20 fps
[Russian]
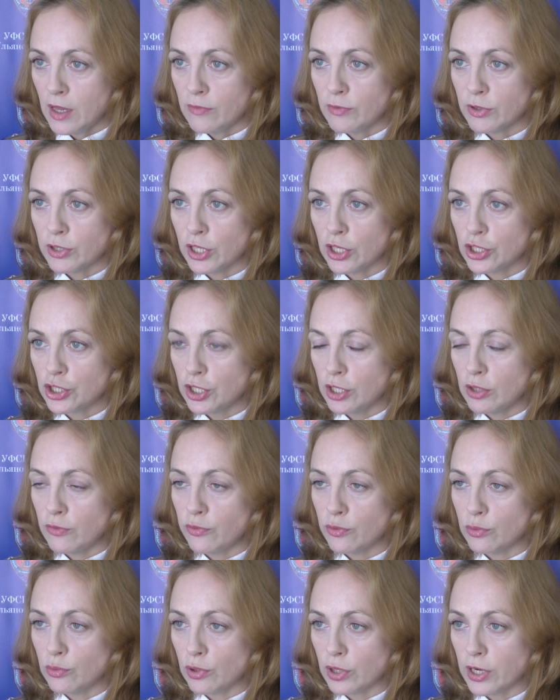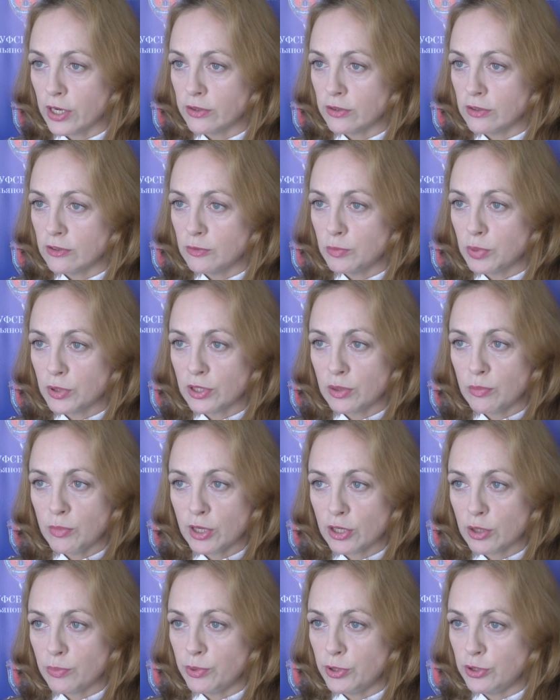В отношении фигуранта избраны
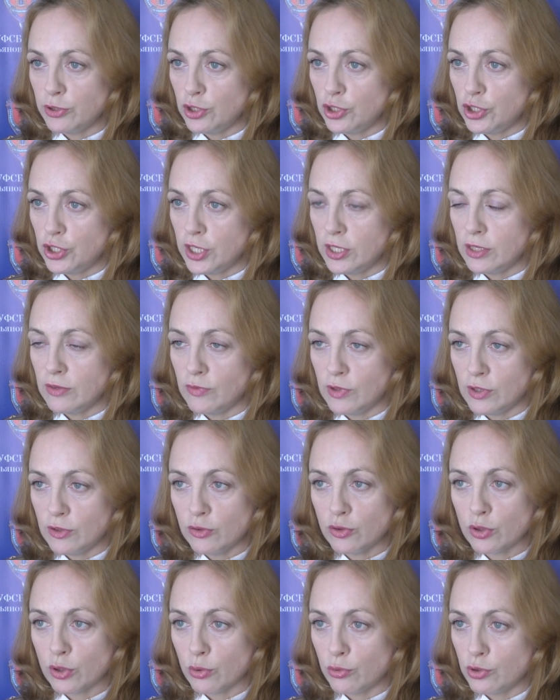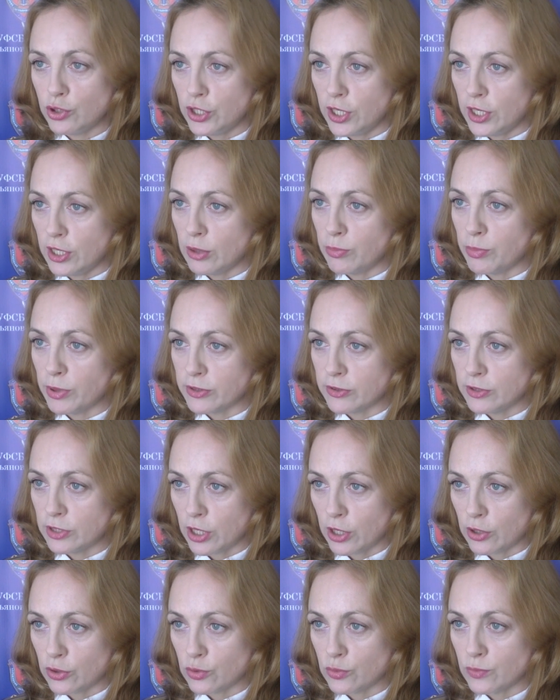меры пресечения в виде заключения под
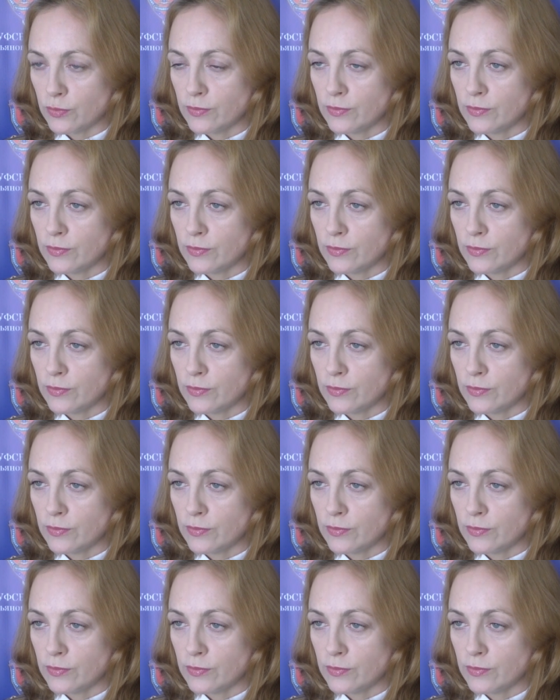стражу.